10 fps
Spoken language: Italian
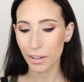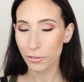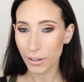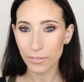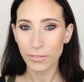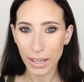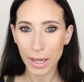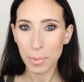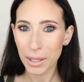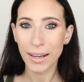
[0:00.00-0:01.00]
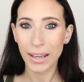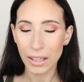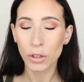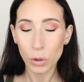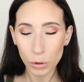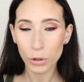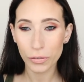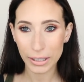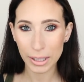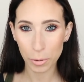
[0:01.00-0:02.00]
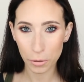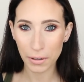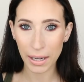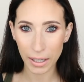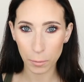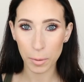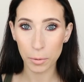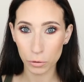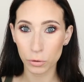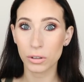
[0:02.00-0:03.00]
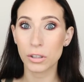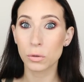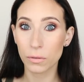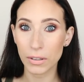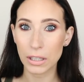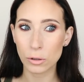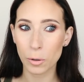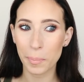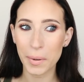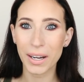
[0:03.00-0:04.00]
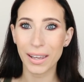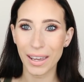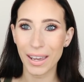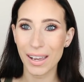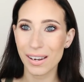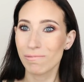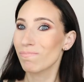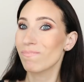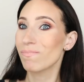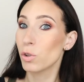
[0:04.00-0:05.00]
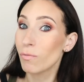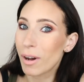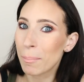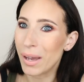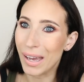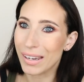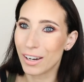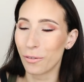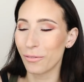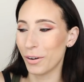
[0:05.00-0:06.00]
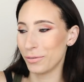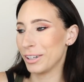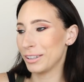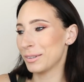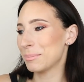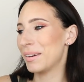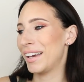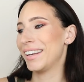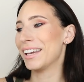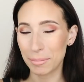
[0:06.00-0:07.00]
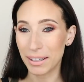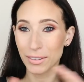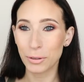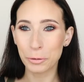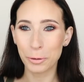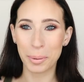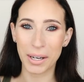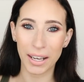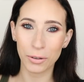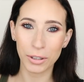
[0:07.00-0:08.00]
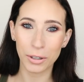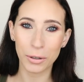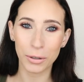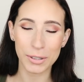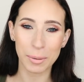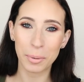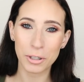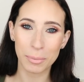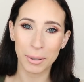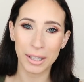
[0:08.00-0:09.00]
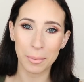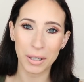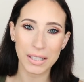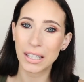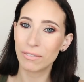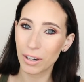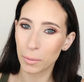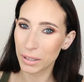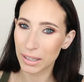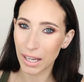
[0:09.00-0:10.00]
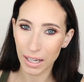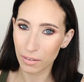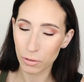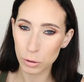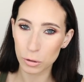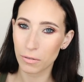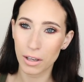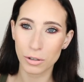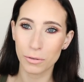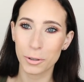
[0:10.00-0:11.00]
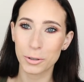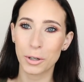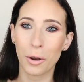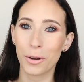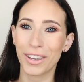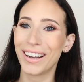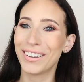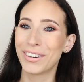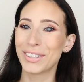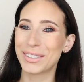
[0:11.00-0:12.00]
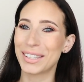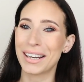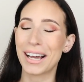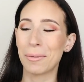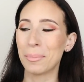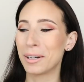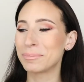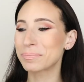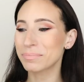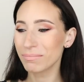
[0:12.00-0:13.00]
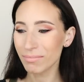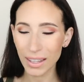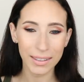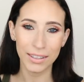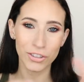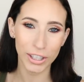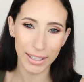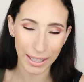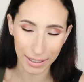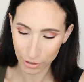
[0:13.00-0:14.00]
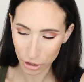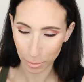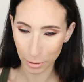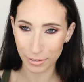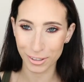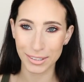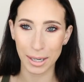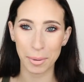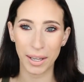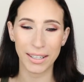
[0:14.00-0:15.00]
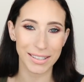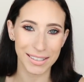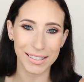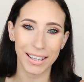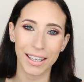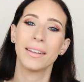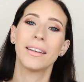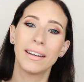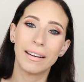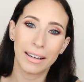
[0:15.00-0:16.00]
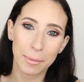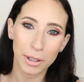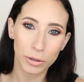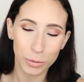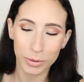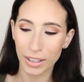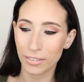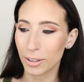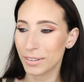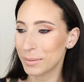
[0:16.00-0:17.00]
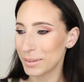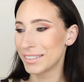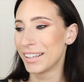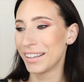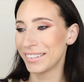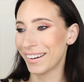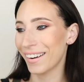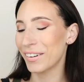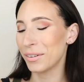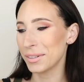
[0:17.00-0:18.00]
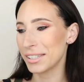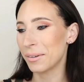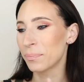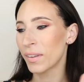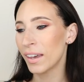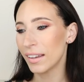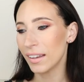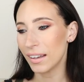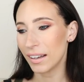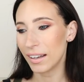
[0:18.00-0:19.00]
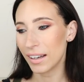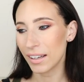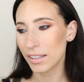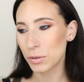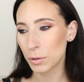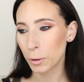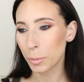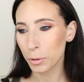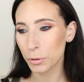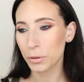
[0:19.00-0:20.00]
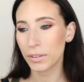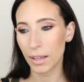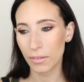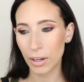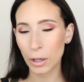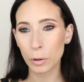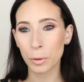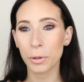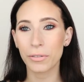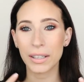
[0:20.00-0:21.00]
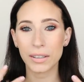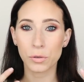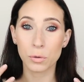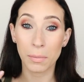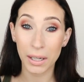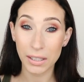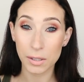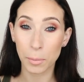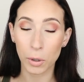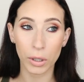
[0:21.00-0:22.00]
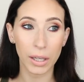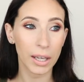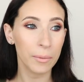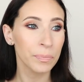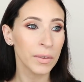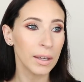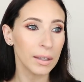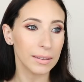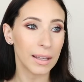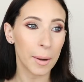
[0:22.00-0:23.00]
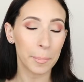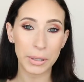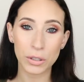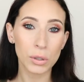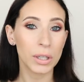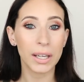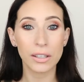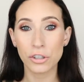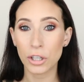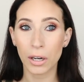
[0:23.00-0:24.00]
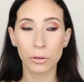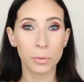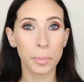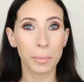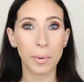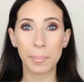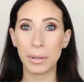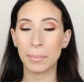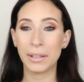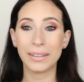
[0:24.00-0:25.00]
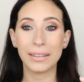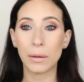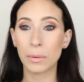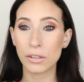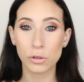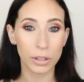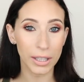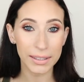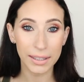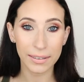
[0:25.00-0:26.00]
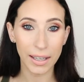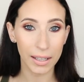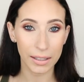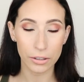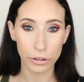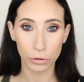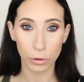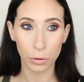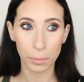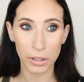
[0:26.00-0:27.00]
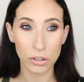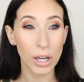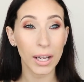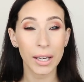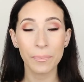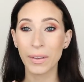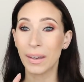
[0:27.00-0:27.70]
farvi capire che non dovete provare quei prodotti sul viso perché non va bene, non va affatto bene. Ma no, non perché lo dico io, semplicemente per salvaguardare il vostro viso, i vostri occhi e le vostre labbra in generale diciamo la vostra pelle senza che ripeto tutte le volte queste tre cose eh, sono prodotti che vengono provati su mani sporche da persone che girano probabilmente da una giornata intera nel centro commerciale